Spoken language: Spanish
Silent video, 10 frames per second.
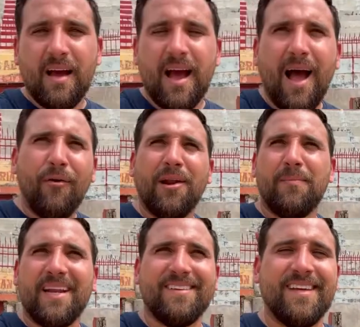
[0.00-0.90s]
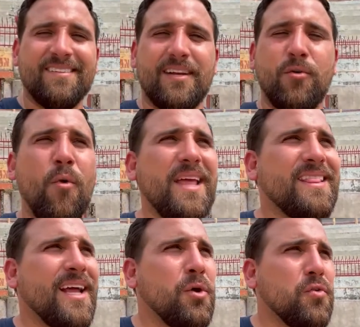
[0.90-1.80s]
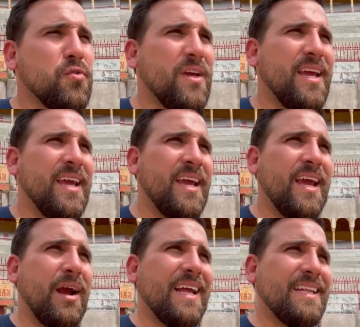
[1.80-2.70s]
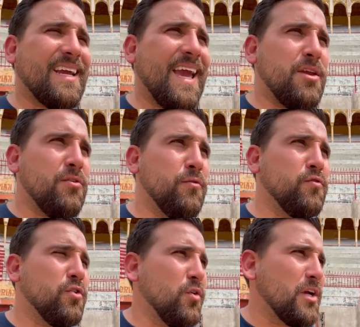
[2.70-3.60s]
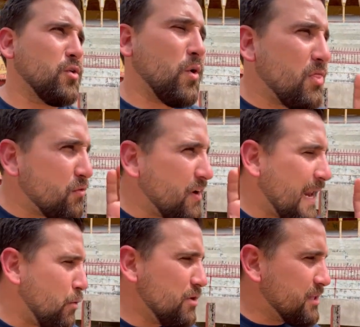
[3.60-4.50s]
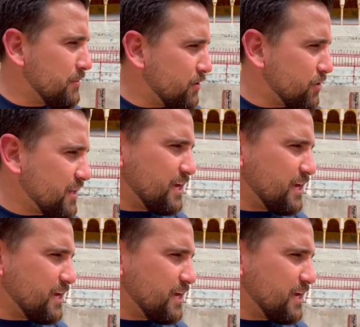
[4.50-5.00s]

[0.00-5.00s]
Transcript: Ahora, Pana César, cuéntanos eh, hasta qué año funcionó esto. ¿Cuándo fue la última corrida